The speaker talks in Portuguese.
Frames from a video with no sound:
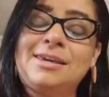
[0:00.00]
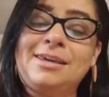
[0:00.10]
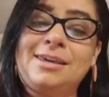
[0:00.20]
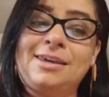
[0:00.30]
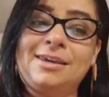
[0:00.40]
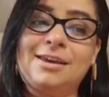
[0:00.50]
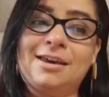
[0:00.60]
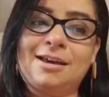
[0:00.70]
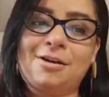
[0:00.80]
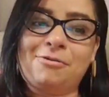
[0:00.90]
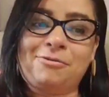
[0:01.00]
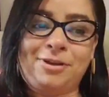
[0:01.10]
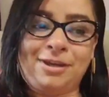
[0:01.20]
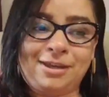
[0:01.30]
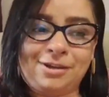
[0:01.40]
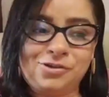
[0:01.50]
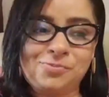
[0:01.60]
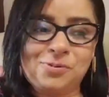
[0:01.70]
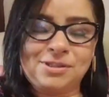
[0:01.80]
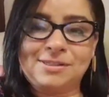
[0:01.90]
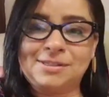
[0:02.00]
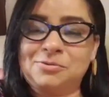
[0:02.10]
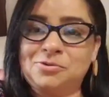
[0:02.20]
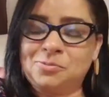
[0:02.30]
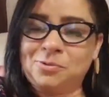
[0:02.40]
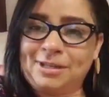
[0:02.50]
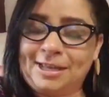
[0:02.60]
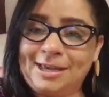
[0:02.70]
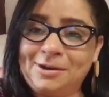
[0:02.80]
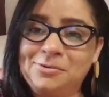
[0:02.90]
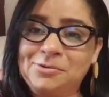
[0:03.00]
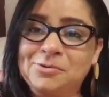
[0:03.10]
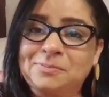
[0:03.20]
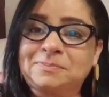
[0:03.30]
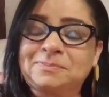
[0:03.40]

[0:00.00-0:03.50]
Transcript: E ao ver a disposição dos bonecos,